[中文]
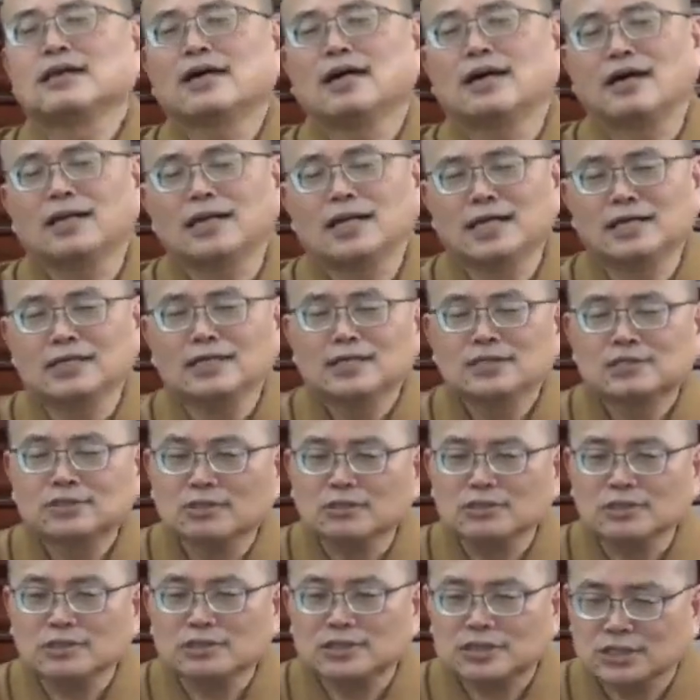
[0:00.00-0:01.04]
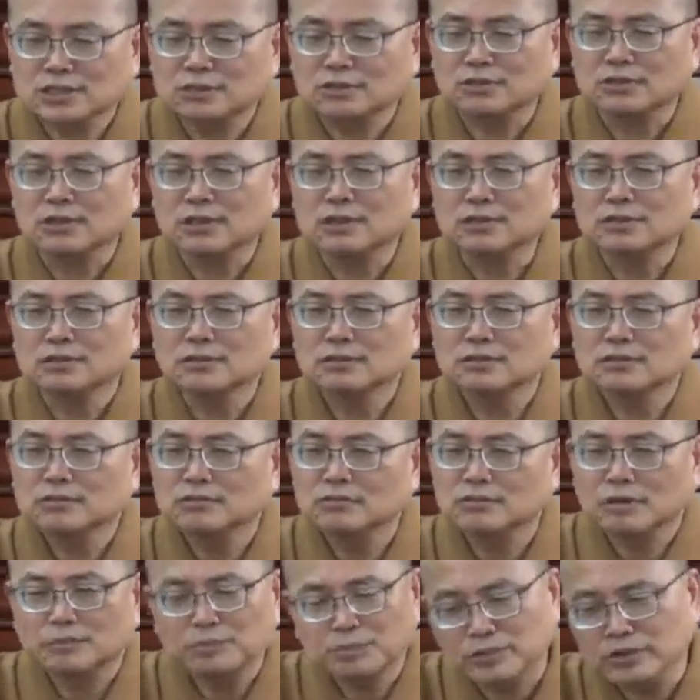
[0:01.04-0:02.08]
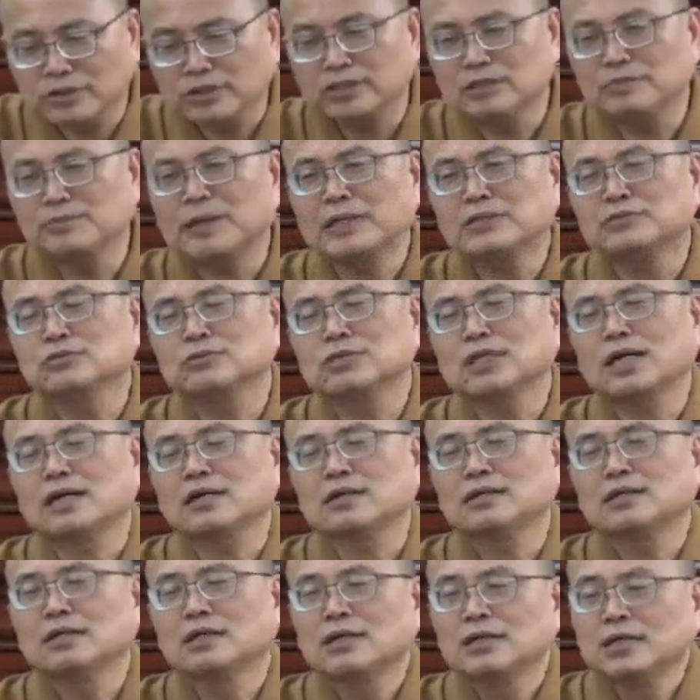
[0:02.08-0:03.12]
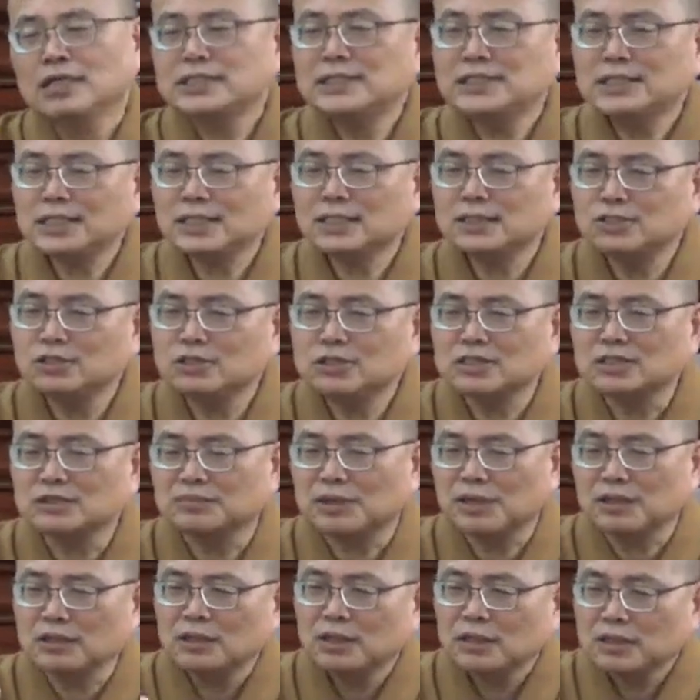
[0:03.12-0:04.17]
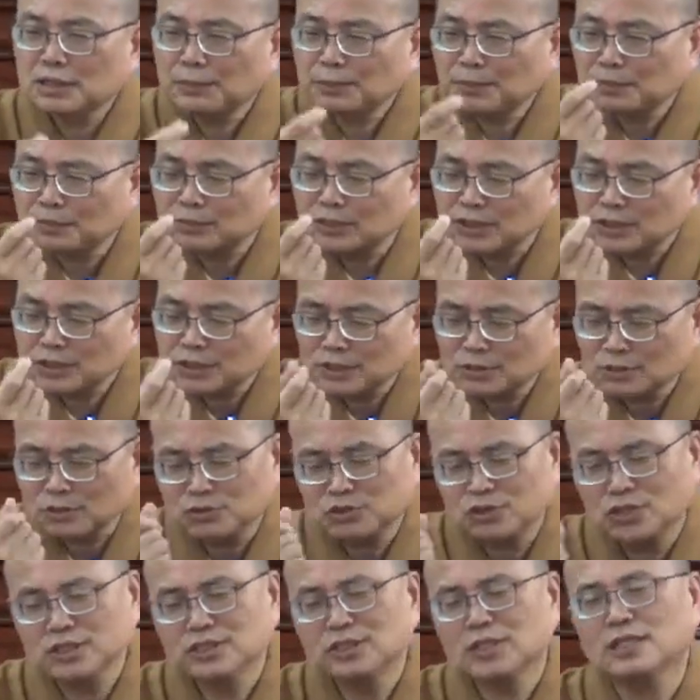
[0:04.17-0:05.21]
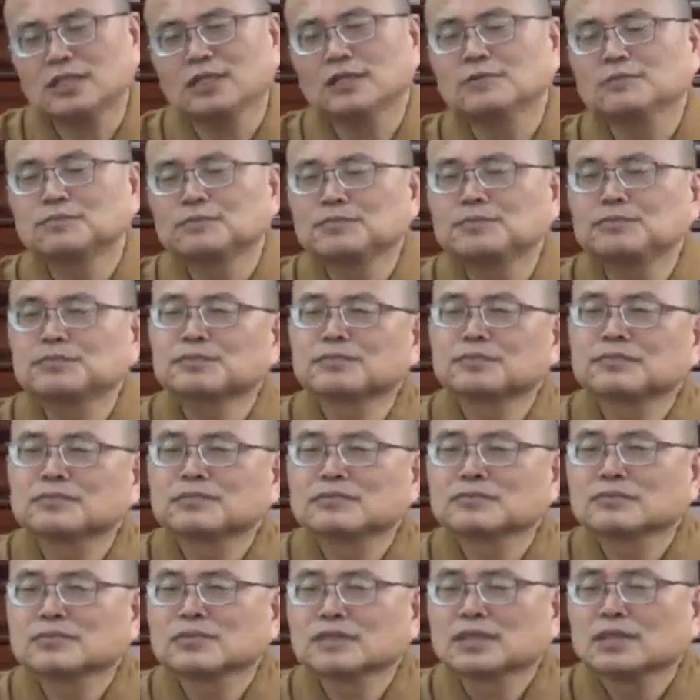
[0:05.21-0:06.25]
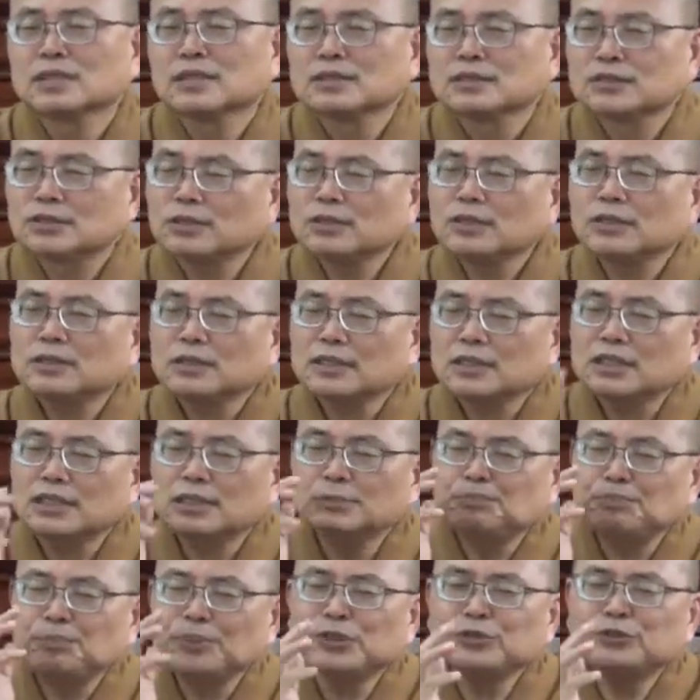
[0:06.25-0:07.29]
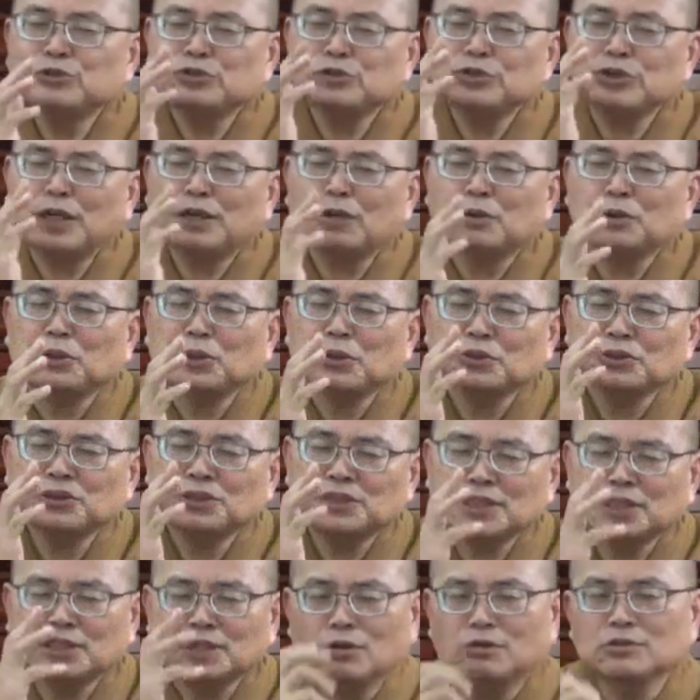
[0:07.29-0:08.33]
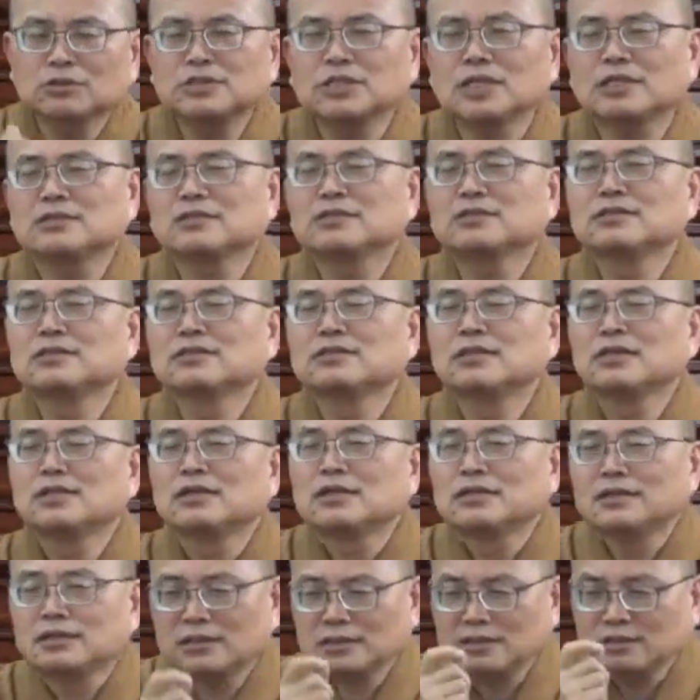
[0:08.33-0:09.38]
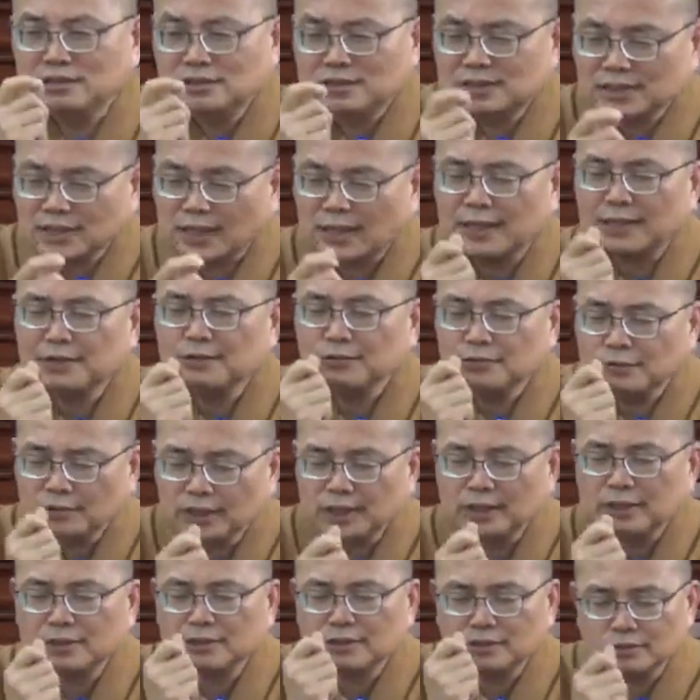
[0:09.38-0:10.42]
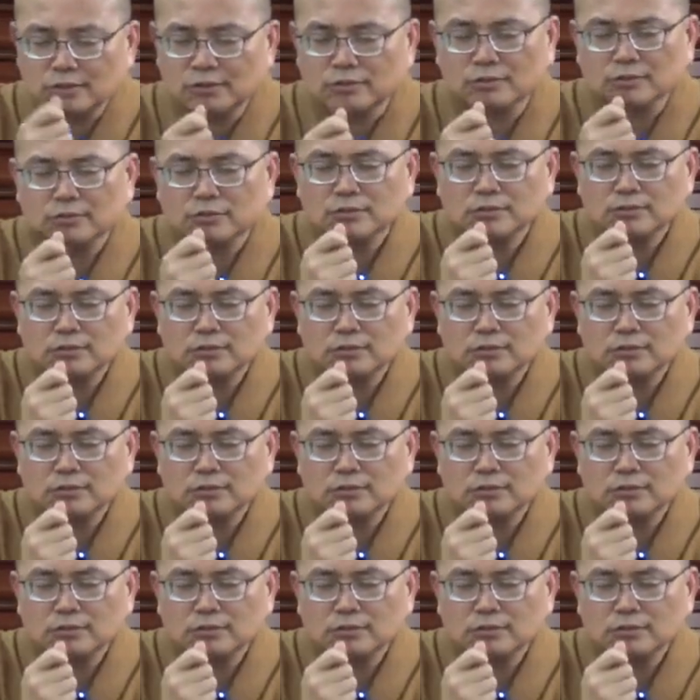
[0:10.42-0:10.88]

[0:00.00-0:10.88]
啊，那所以这种人我不愿意帮助他。那这个就是什么？那菩提心有缺陷的，所以你必须要有性空间，你才会有